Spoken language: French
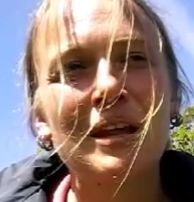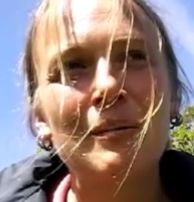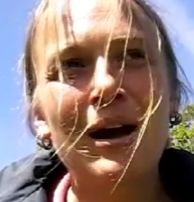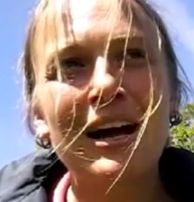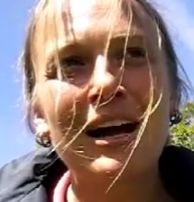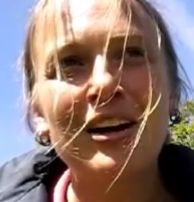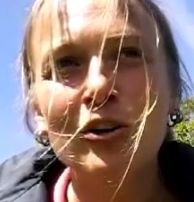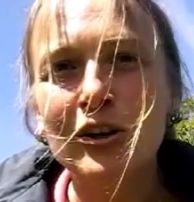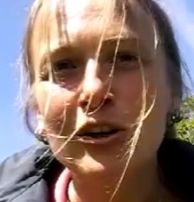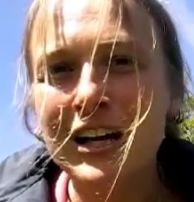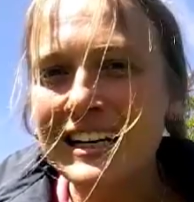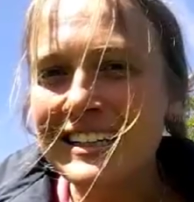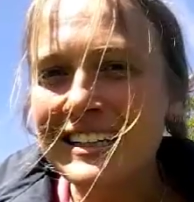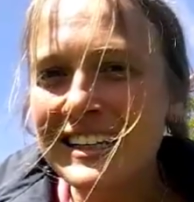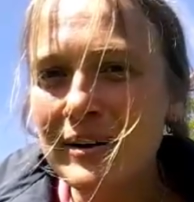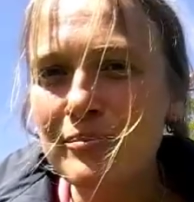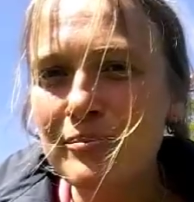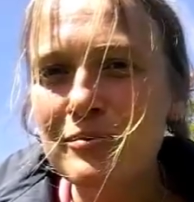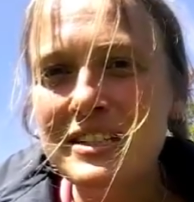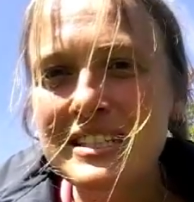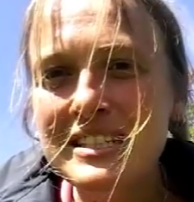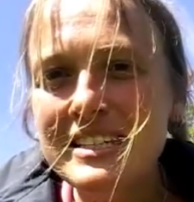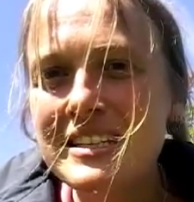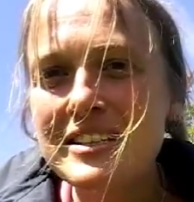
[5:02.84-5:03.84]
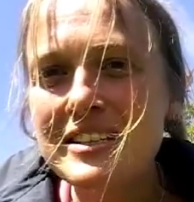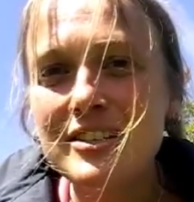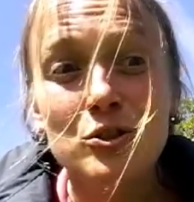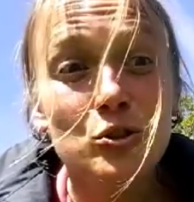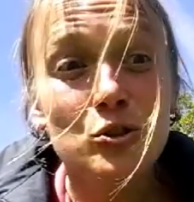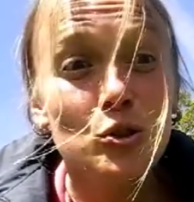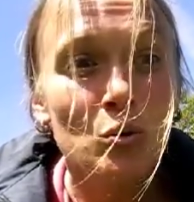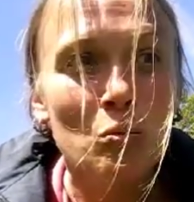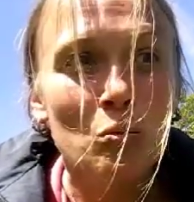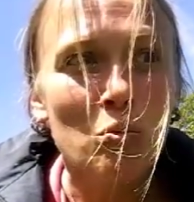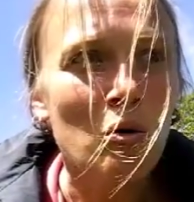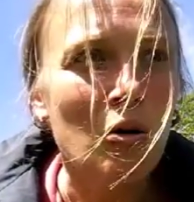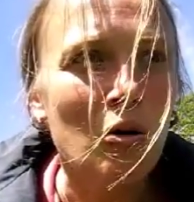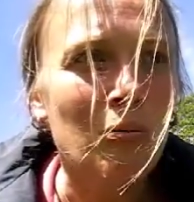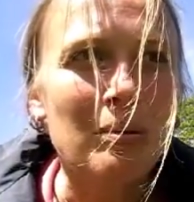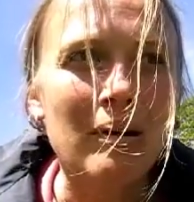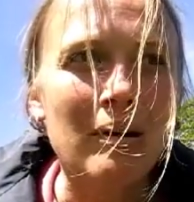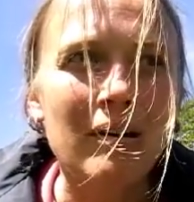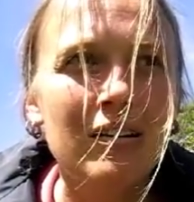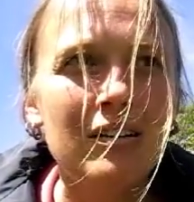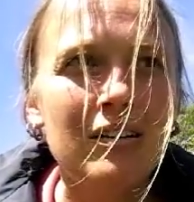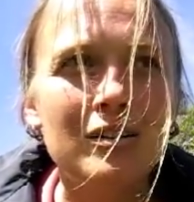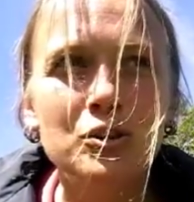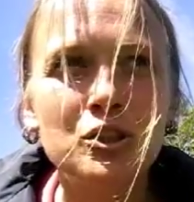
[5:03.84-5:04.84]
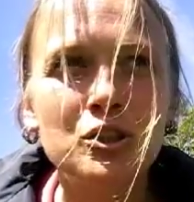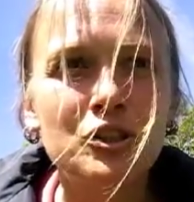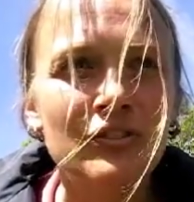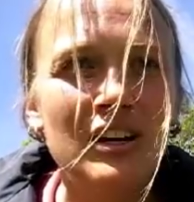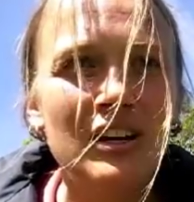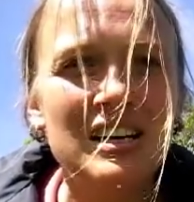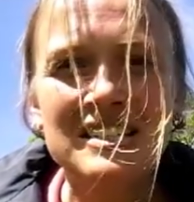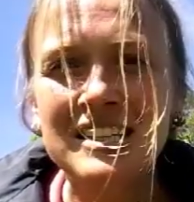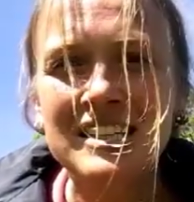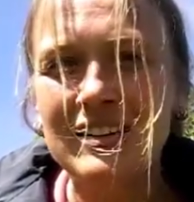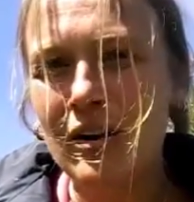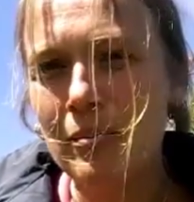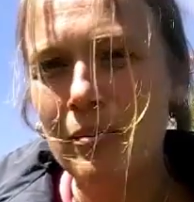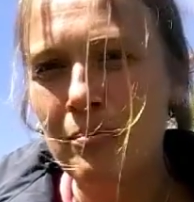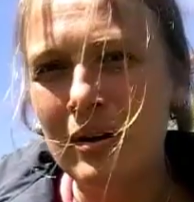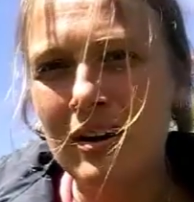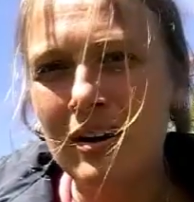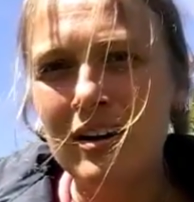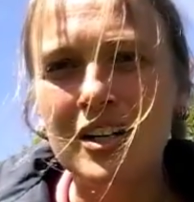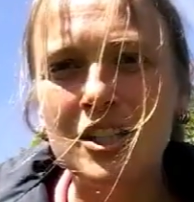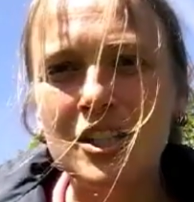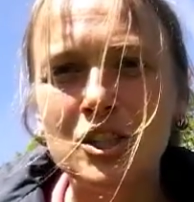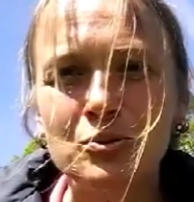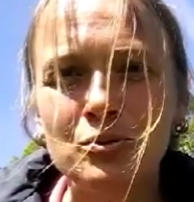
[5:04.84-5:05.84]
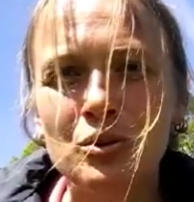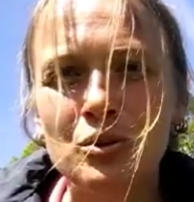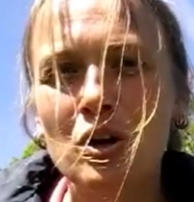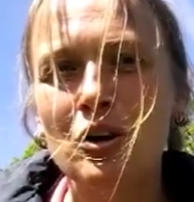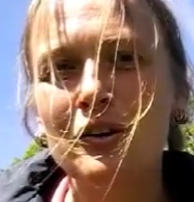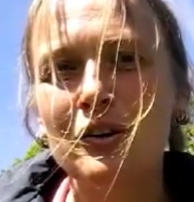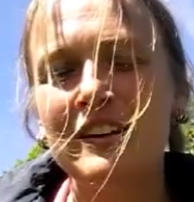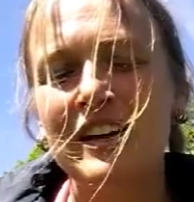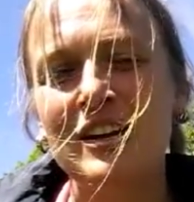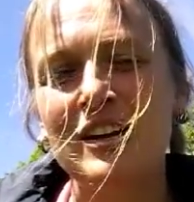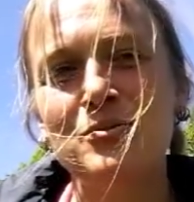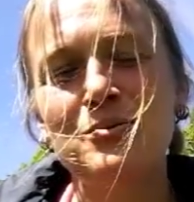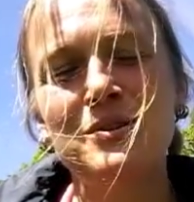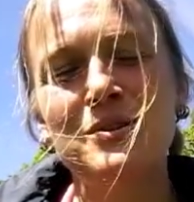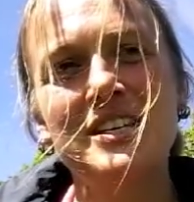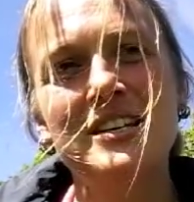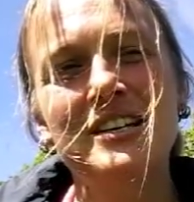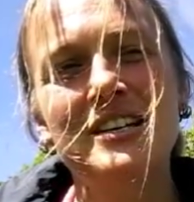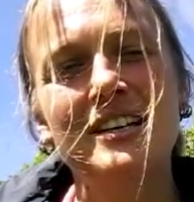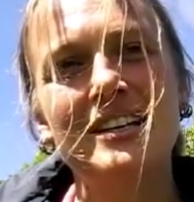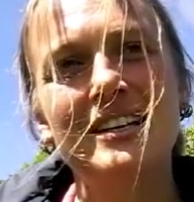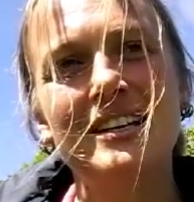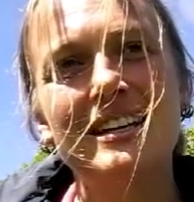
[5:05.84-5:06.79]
bah, quand quelqu'un me dit je comprends pas, le cheval ça va pas, je me heurte à lui,